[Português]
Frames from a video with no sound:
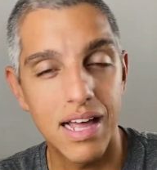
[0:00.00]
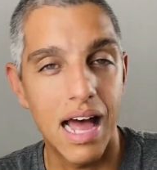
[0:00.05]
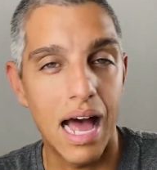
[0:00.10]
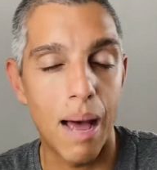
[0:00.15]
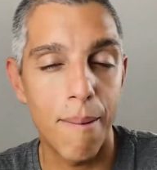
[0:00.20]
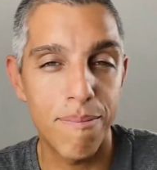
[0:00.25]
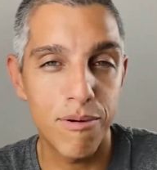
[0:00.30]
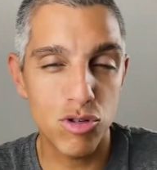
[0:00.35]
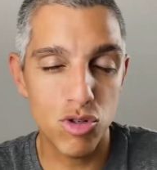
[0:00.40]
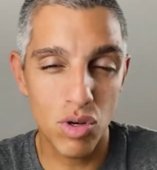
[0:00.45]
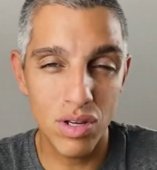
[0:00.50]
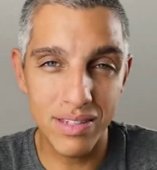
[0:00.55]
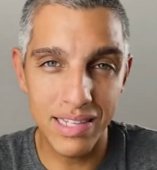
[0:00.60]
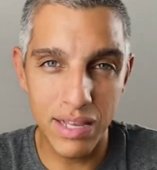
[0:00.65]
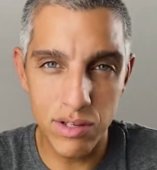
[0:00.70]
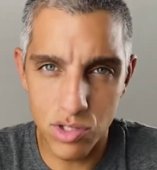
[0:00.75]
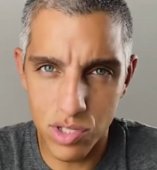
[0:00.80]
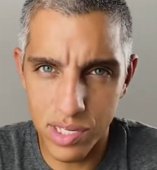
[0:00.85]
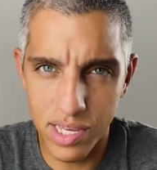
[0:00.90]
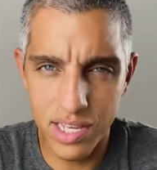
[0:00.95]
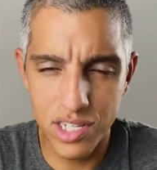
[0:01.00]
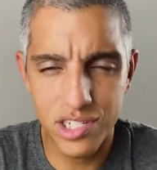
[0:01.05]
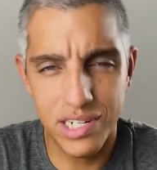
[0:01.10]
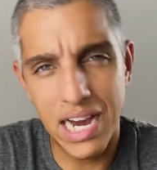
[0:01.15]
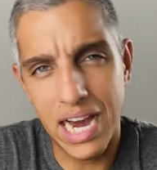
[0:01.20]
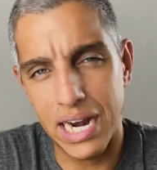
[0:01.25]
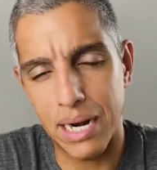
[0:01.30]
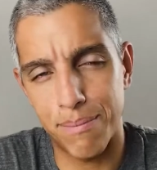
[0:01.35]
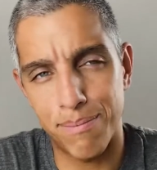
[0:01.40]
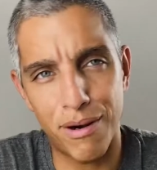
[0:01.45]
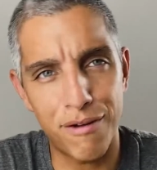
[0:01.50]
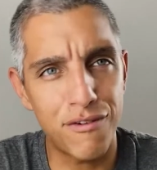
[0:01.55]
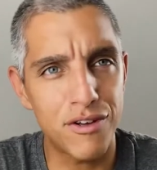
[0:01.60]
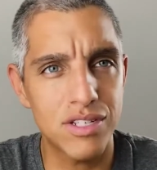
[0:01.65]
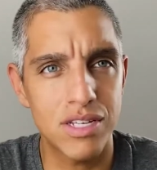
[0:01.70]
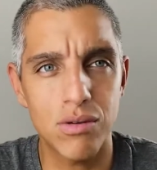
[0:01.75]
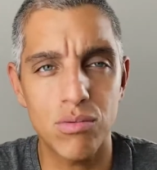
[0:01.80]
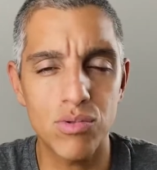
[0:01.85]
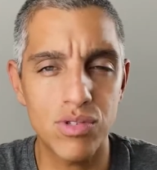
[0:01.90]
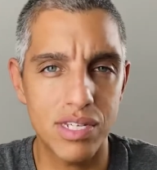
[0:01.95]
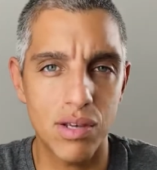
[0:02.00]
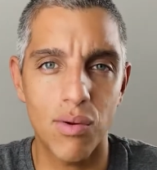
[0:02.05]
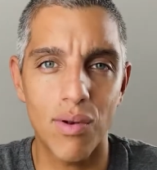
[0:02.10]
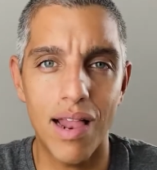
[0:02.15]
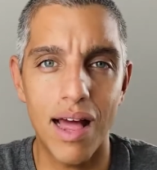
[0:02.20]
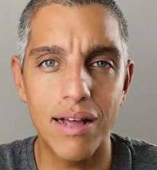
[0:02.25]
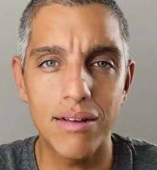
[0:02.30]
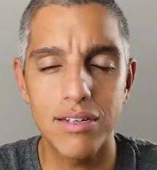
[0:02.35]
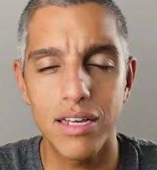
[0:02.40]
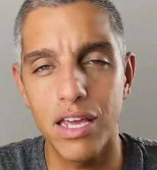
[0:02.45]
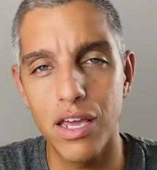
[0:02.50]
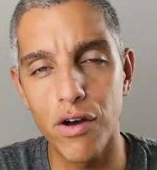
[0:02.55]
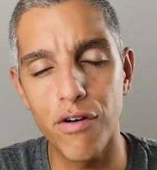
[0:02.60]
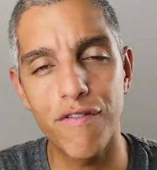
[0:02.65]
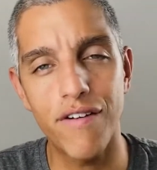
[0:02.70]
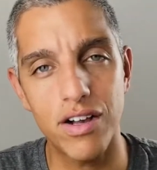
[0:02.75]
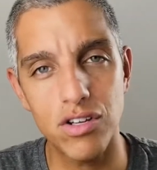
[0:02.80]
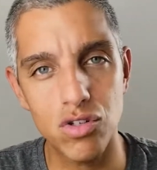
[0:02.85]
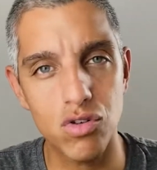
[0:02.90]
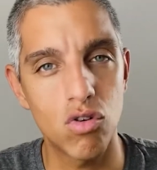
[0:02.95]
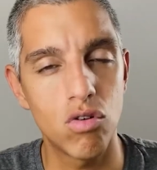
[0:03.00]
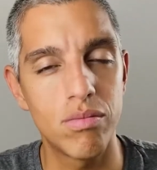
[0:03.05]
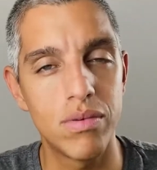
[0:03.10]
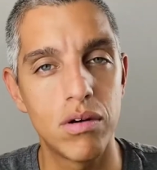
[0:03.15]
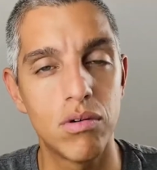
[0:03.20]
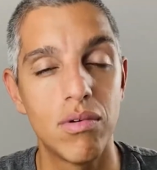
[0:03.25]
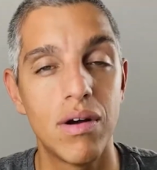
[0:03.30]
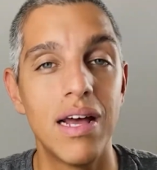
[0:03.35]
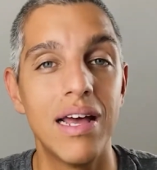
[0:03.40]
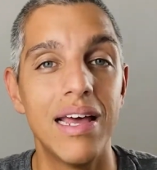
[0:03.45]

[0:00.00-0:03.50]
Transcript: a pessoa entende o seguinte, cara, para fazer com o celular, eu faço com o meu.